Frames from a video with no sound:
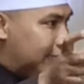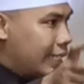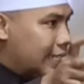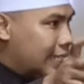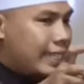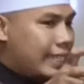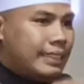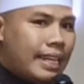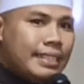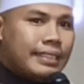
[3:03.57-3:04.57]
cerdas
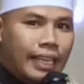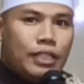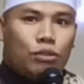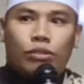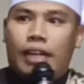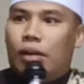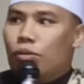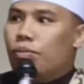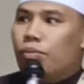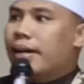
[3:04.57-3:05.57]
dari
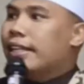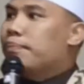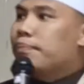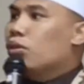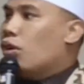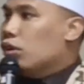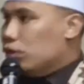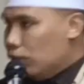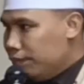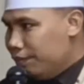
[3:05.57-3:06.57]
Sayyiduna Umar Ibnul
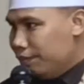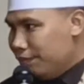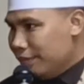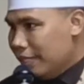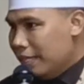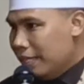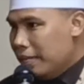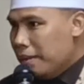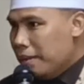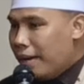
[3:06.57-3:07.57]
Khattab
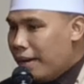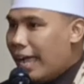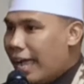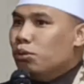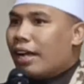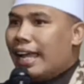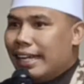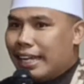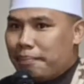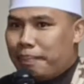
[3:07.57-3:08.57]

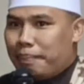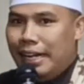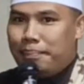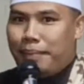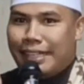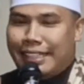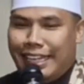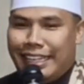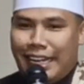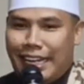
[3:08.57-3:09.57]
mengajukan kepada
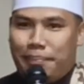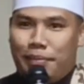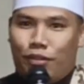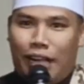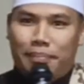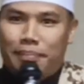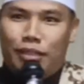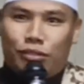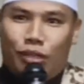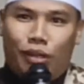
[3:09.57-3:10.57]
baginda Nabi
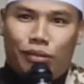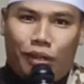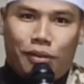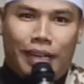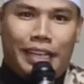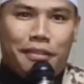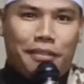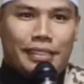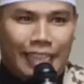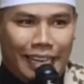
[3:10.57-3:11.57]
Muhammad Sallallahu Alaihi
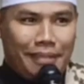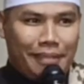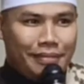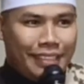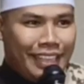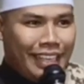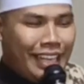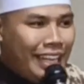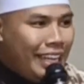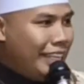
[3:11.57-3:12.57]
Wasallam
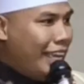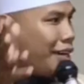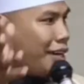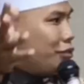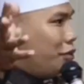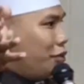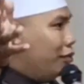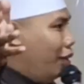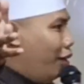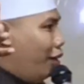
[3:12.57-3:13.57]
Ya
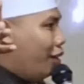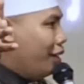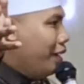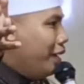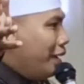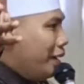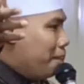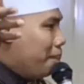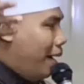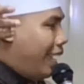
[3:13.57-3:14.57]
Rasulullah
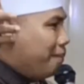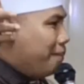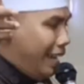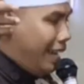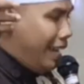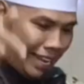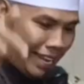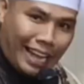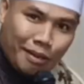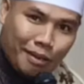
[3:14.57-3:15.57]
bagaimana
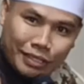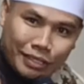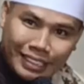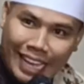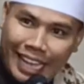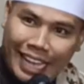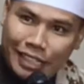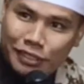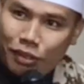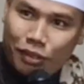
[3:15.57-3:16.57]
kalau saya
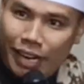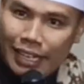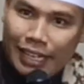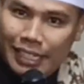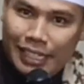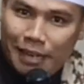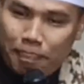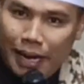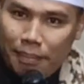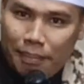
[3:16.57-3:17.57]
sholat di
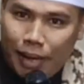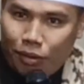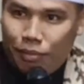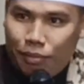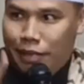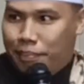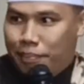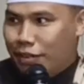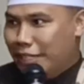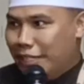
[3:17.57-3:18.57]
depan makom
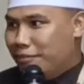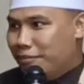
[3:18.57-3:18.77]
Ibrahim